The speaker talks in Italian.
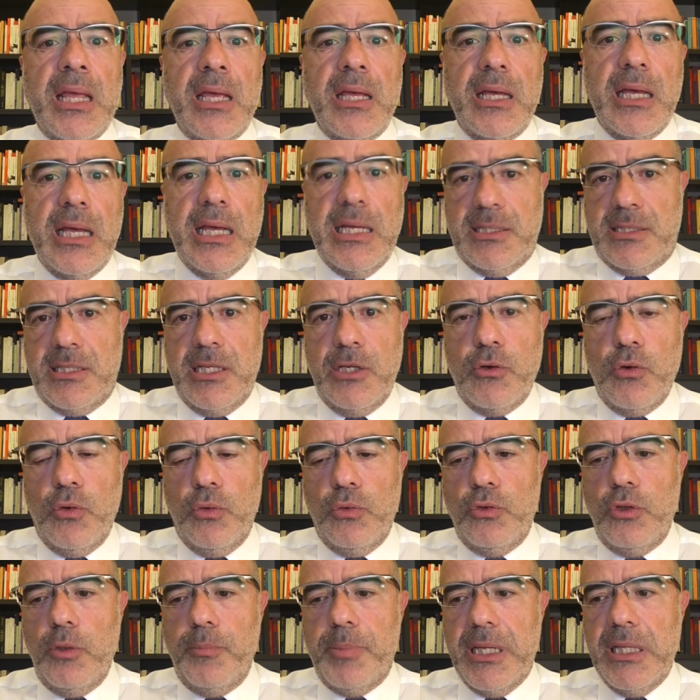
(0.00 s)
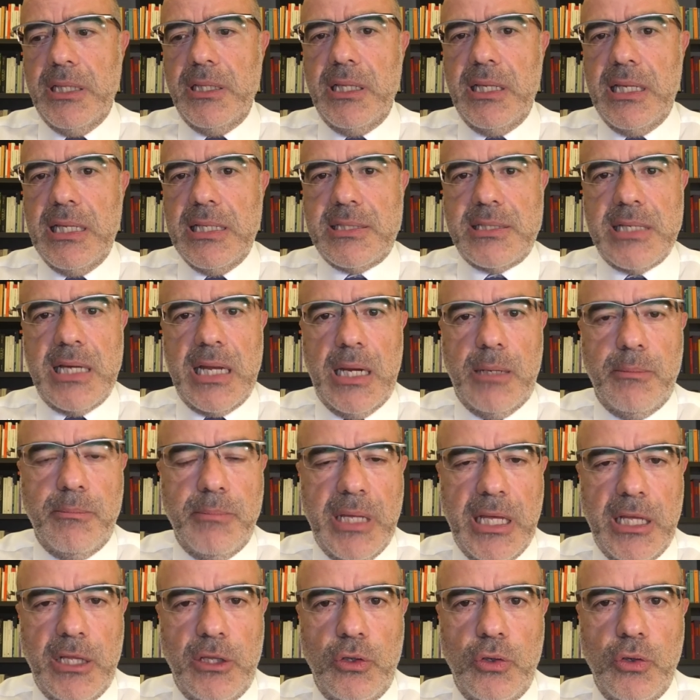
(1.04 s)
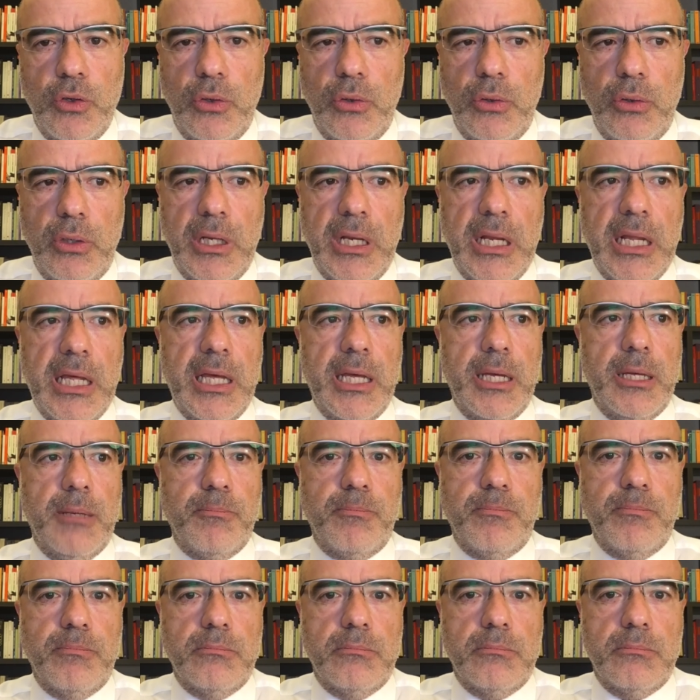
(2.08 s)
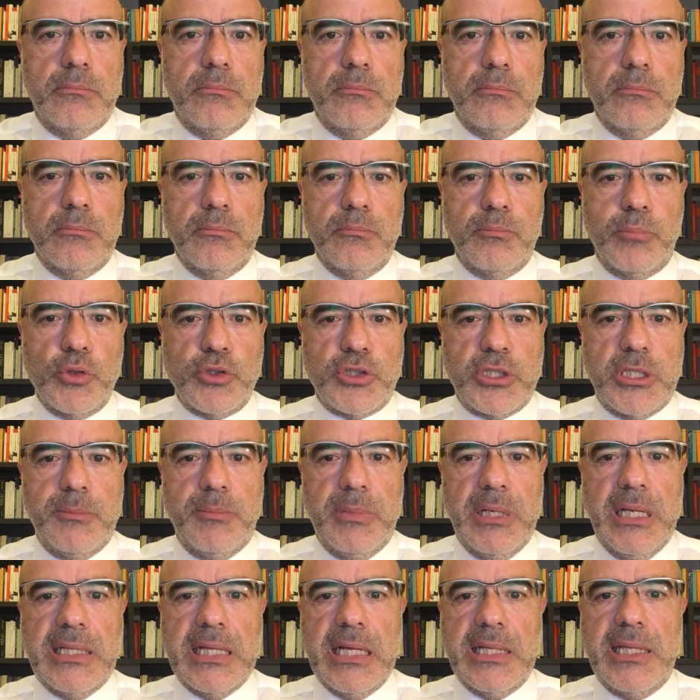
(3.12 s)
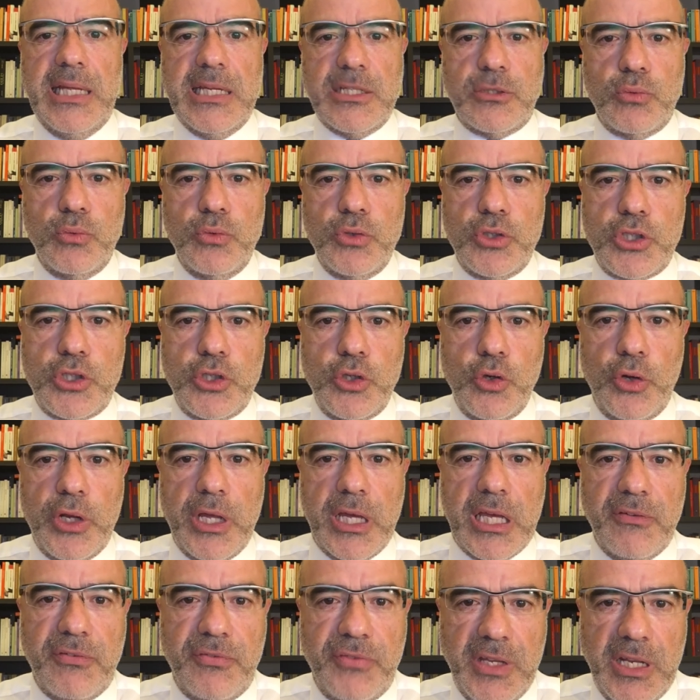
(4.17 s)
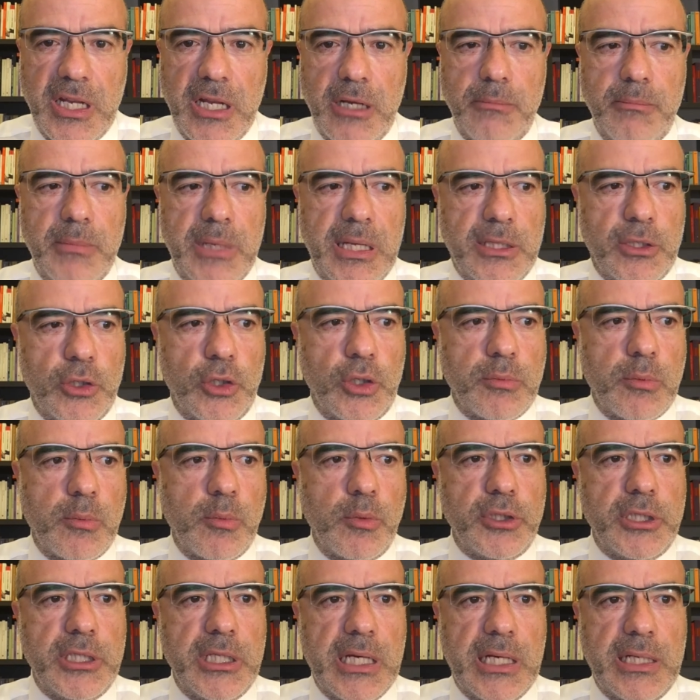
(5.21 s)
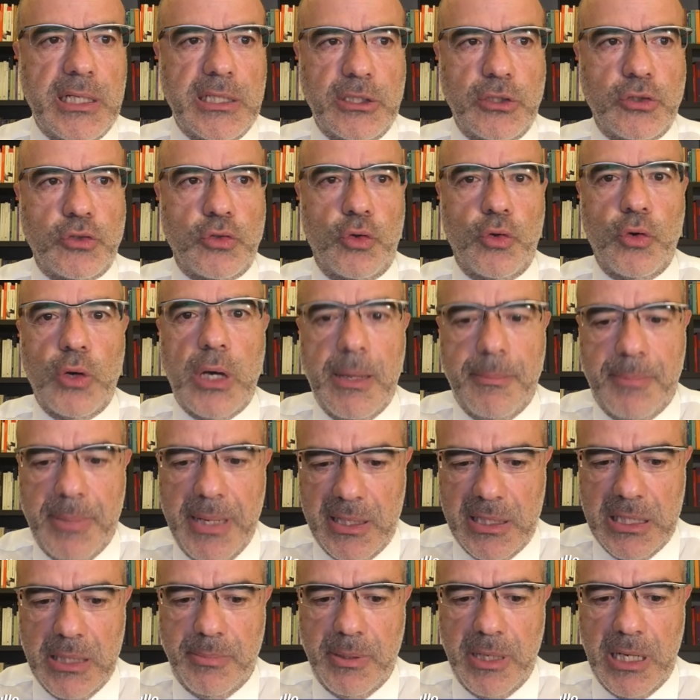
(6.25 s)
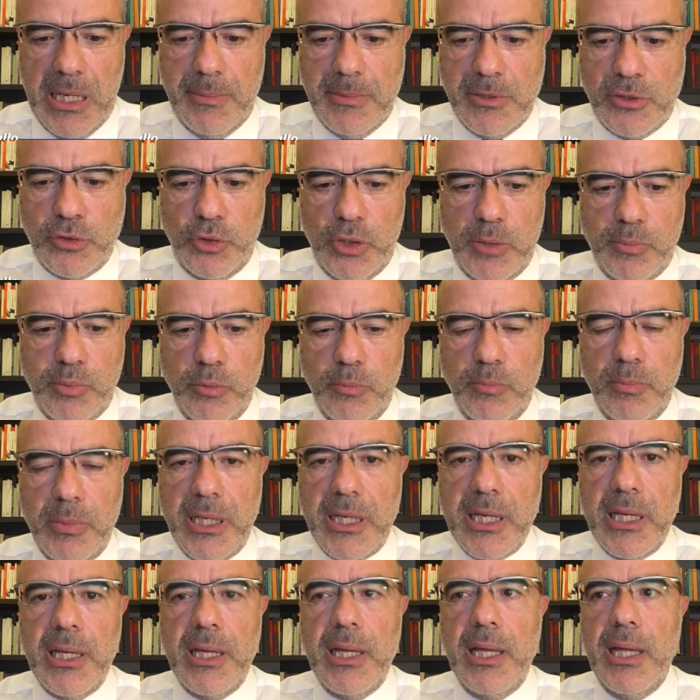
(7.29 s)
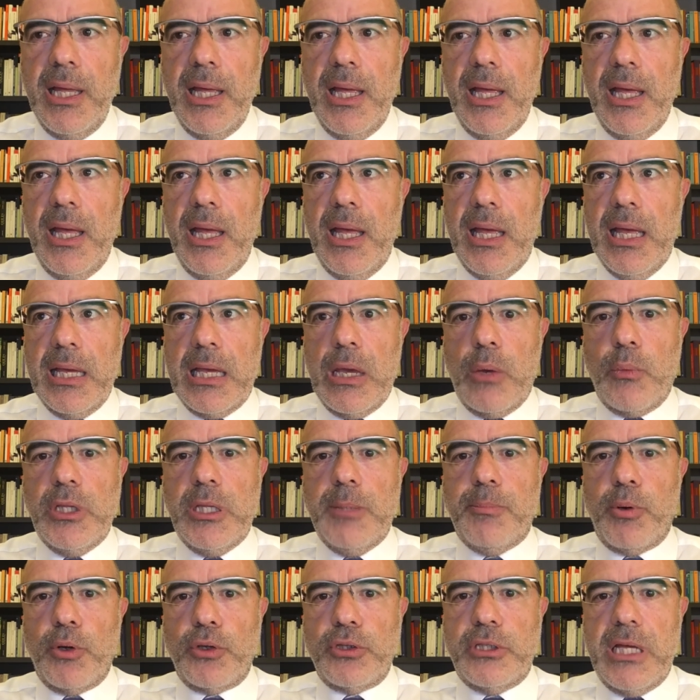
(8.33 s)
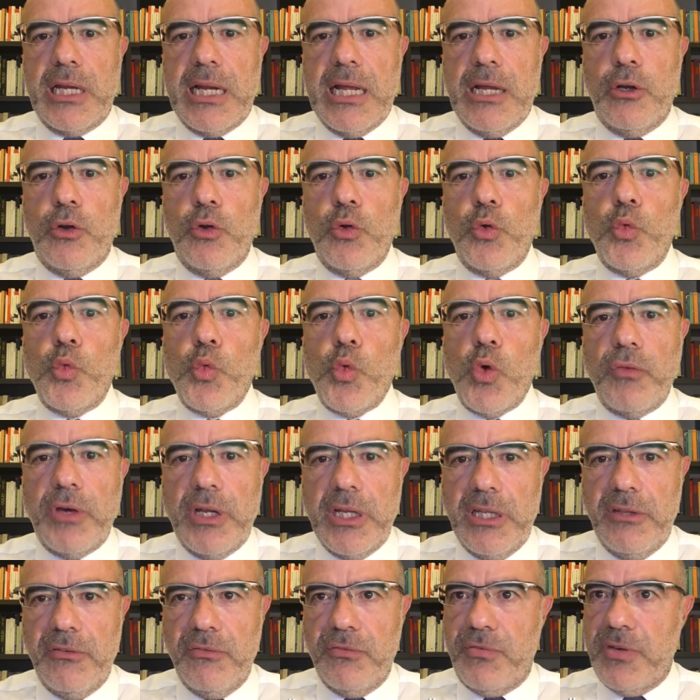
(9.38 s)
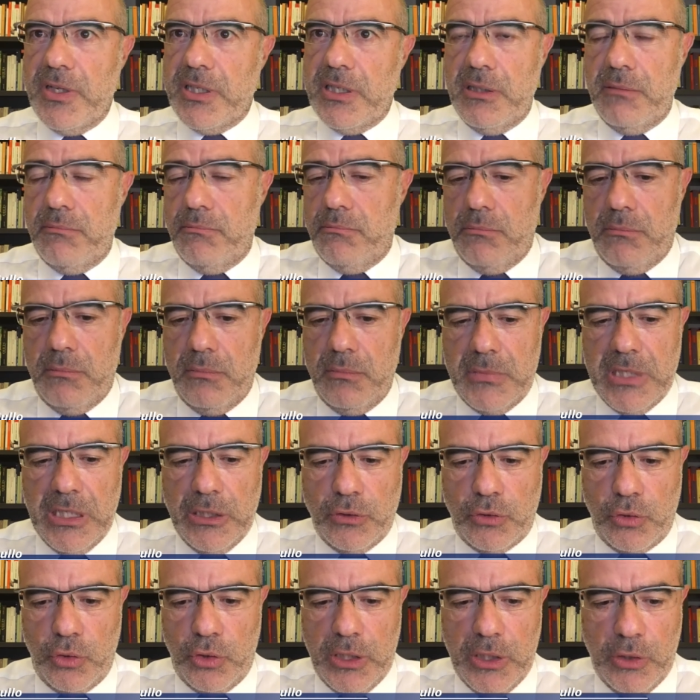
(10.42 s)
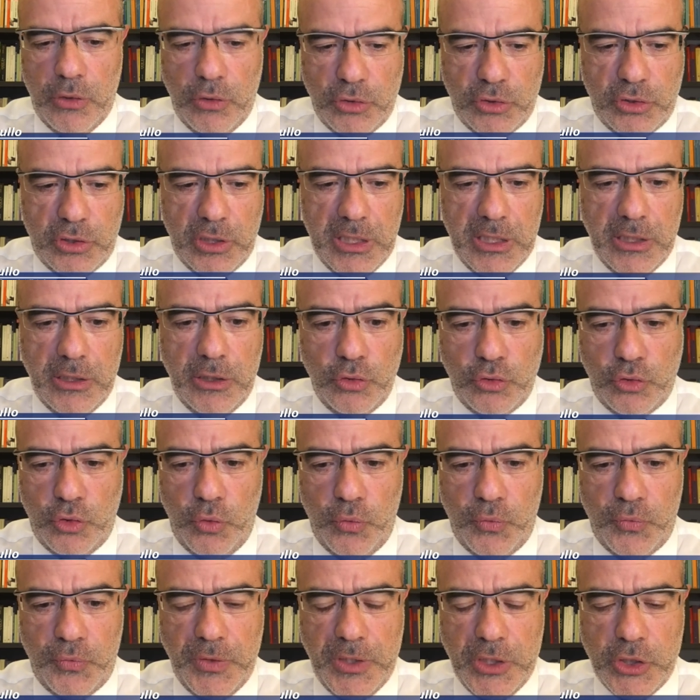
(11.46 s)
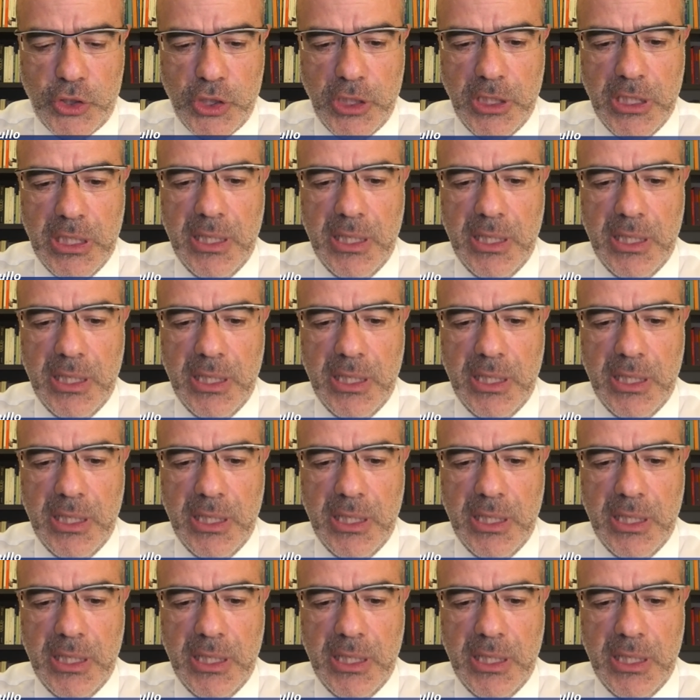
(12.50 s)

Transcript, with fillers: e secondo per indirizzare al meglio le mh, possibilità di assunzione che finalmente dopo molti anni si sono aperte per le amministrazioni pubbliche e che quindi porteranno nuova linfa dentro i nostri uffici.